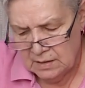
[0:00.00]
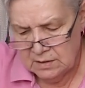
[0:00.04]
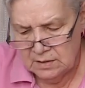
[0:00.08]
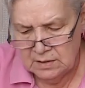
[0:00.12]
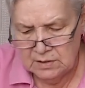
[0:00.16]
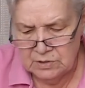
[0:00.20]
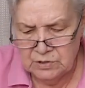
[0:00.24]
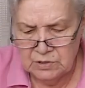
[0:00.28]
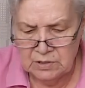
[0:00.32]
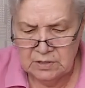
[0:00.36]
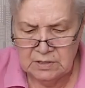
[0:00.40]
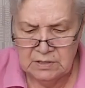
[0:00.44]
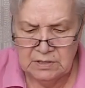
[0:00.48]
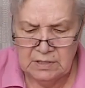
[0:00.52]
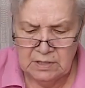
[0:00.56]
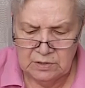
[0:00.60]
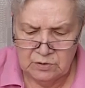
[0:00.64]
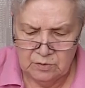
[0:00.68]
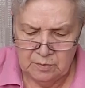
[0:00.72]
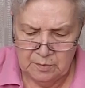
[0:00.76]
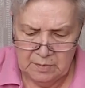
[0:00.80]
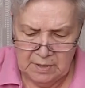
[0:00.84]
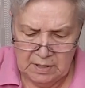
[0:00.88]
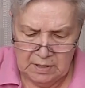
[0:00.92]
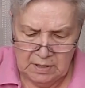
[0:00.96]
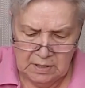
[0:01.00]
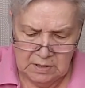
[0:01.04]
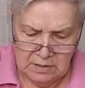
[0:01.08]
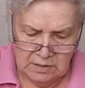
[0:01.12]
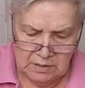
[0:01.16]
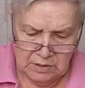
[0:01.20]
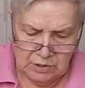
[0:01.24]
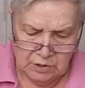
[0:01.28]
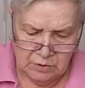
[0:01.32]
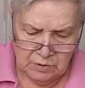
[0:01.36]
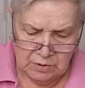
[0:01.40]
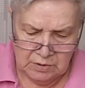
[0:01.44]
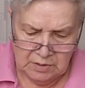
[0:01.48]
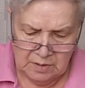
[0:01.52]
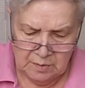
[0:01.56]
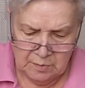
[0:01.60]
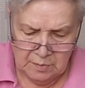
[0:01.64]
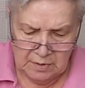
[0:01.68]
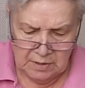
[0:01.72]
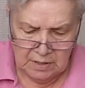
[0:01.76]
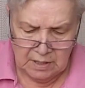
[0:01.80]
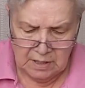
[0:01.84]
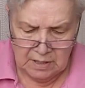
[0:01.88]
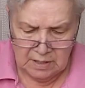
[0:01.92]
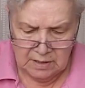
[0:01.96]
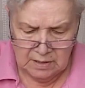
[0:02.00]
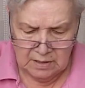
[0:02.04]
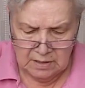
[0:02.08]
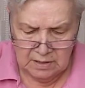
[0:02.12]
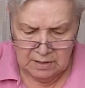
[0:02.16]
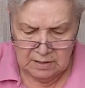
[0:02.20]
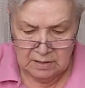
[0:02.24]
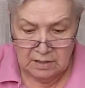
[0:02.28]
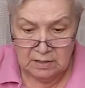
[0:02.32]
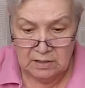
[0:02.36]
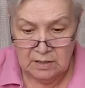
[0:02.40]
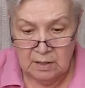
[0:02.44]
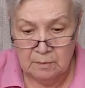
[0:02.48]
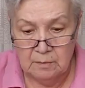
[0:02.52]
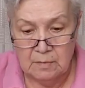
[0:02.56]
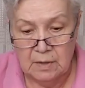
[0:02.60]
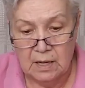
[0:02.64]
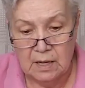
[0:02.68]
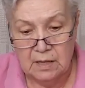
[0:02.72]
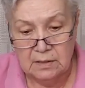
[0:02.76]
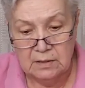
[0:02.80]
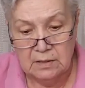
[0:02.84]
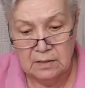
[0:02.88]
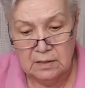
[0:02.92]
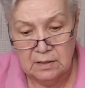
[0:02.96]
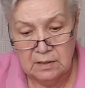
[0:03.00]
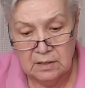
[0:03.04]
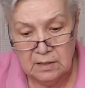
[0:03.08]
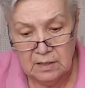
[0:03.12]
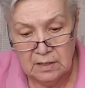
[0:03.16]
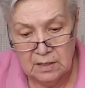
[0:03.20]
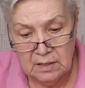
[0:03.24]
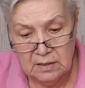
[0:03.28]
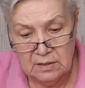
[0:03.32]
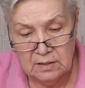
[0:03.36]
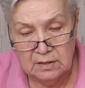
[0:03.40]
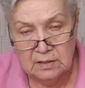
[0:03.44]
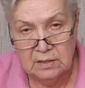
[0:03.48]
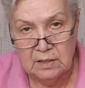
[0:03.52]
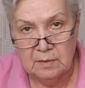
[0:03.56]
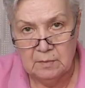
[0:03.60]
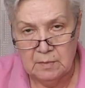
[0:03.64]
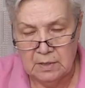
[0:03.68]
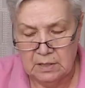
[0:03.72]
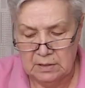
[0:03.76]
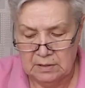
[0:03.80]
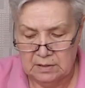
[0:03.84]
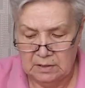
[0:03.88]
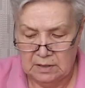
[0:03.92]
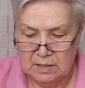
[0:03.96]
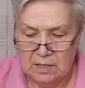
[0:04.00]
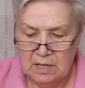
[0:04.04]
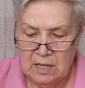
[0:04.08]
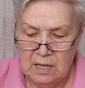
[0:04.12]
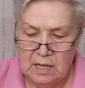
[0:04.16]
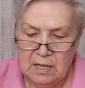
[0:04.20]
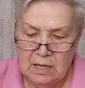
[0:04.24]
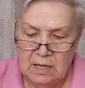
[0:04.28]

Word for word: Значит, здесь у меня есть еще семена. Это томаты, это томаты.